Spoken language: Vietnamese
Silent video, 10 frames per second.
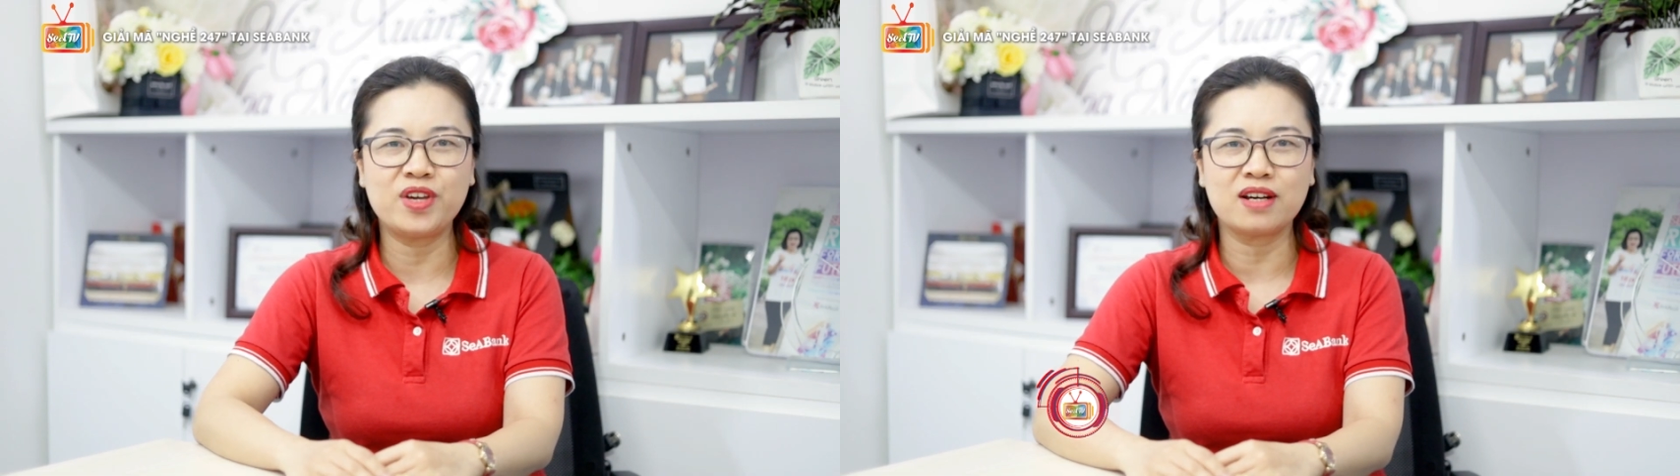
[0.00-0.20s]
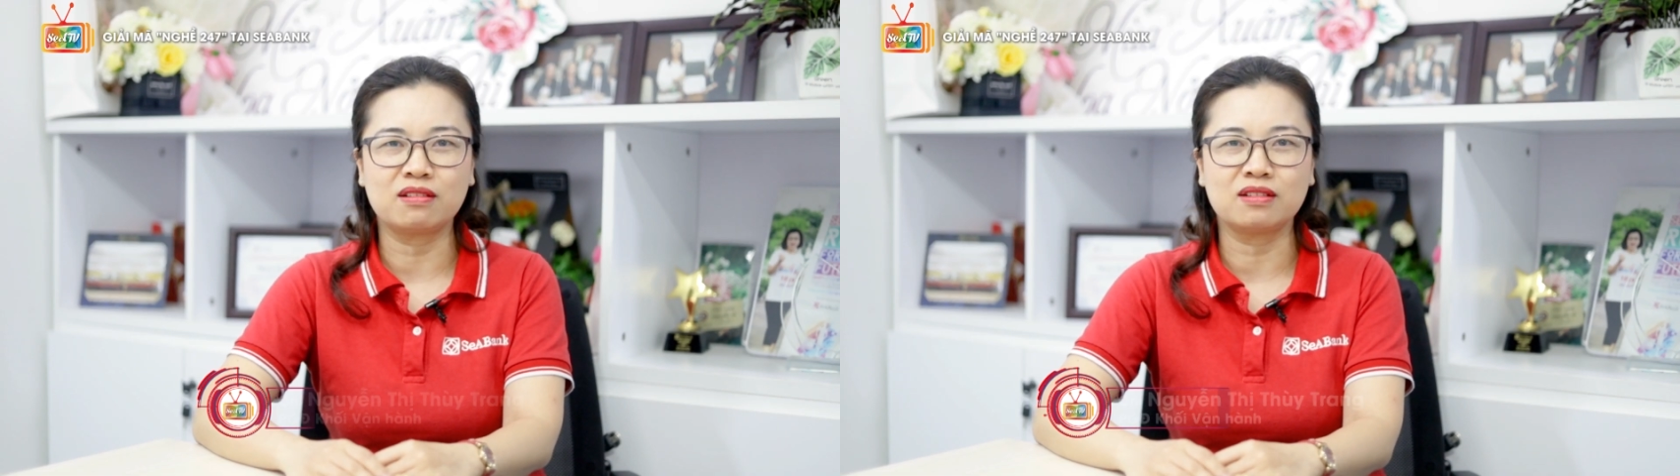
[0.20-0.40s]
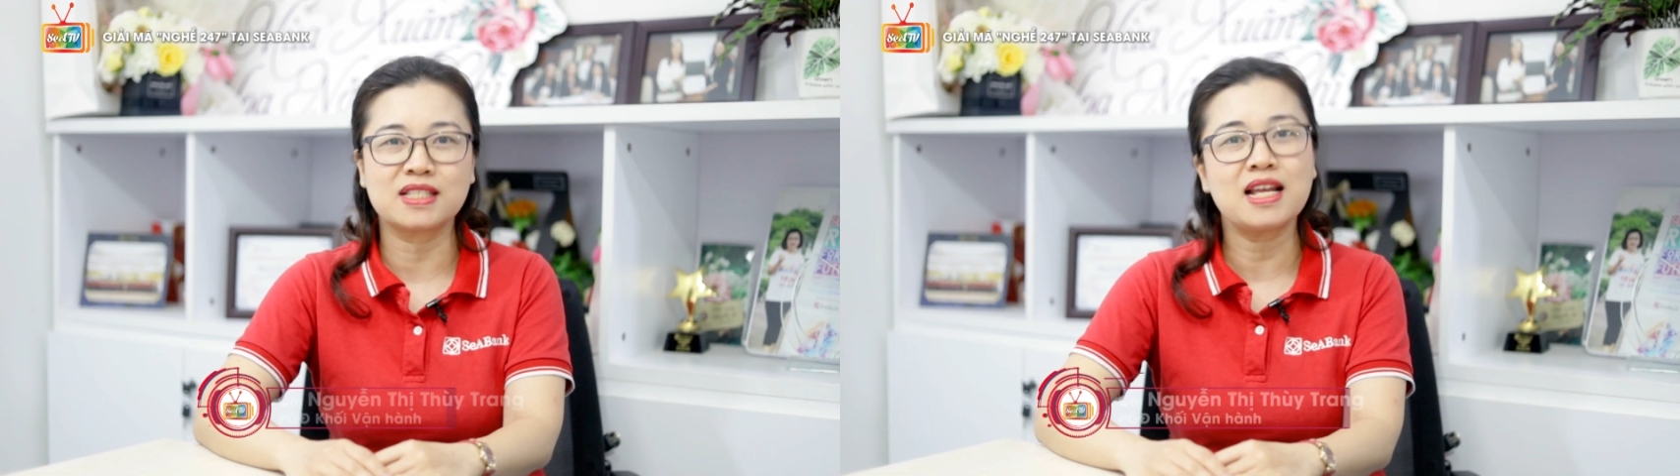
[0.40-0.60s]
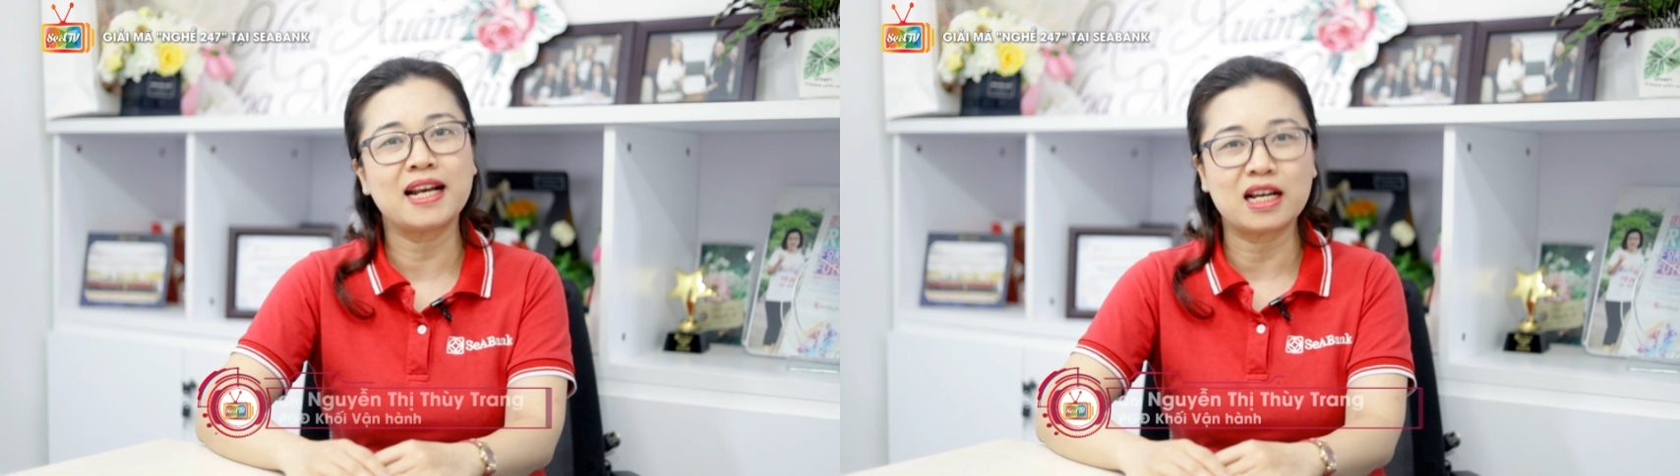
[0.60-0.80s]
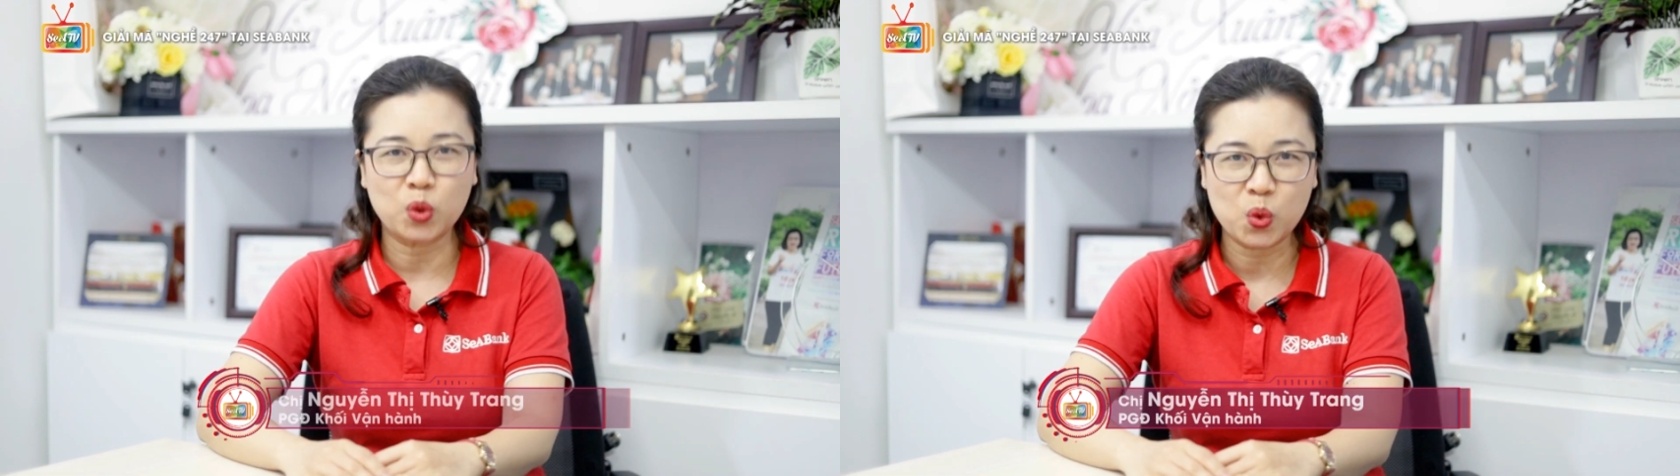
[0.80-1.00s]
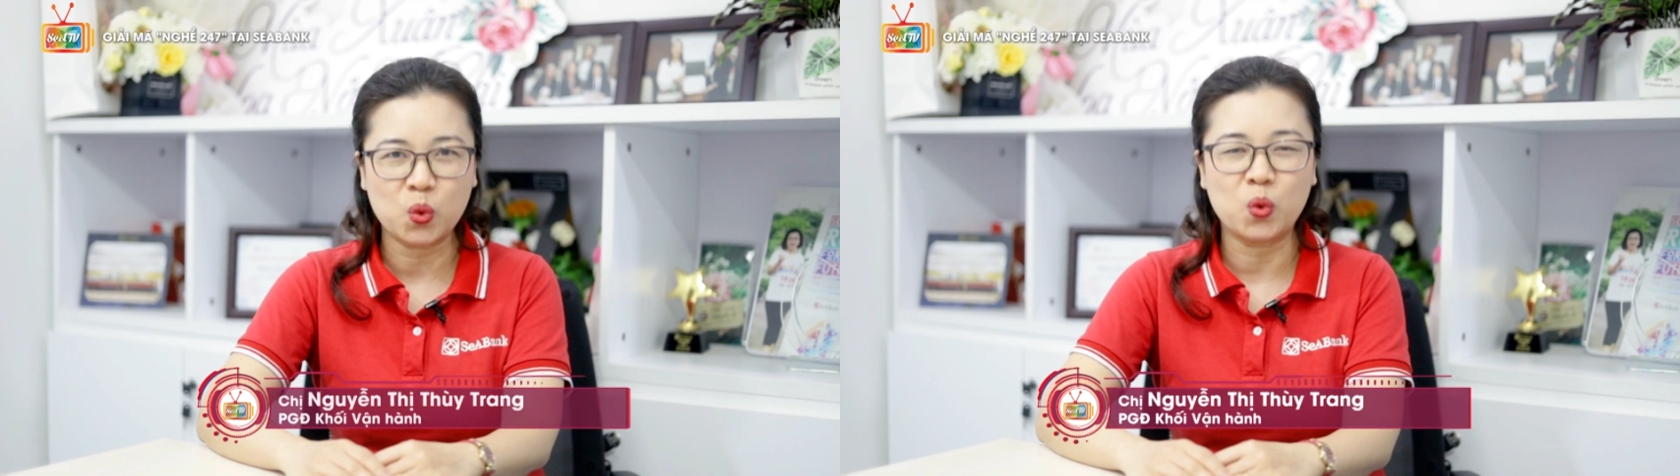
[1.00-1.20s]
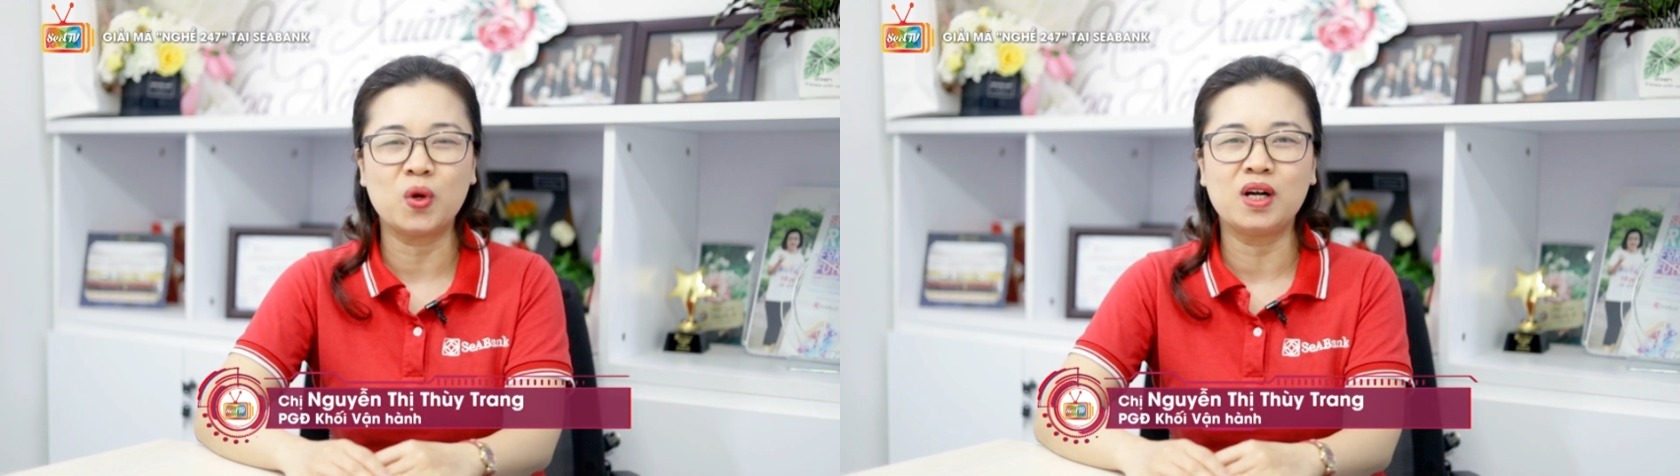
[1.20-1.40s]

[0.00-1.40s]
việc rất là đặc thù.